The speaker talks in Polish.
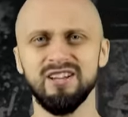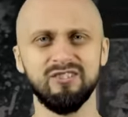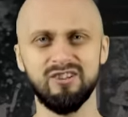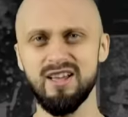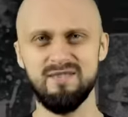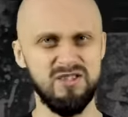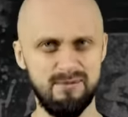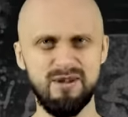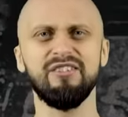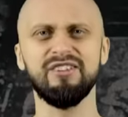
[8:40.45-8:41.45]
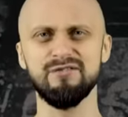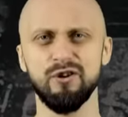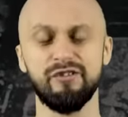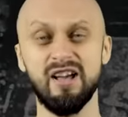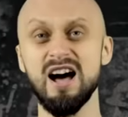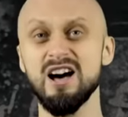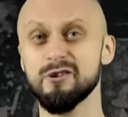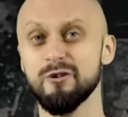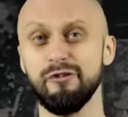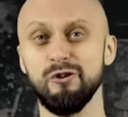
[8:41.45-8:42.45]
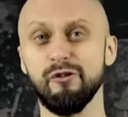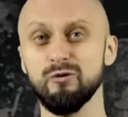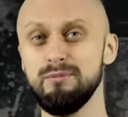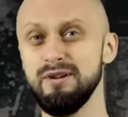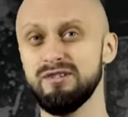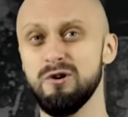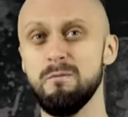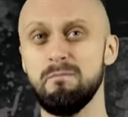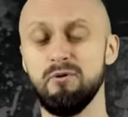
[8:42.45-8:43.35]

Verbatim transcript: że niemieckie wojska rozniosłyby tą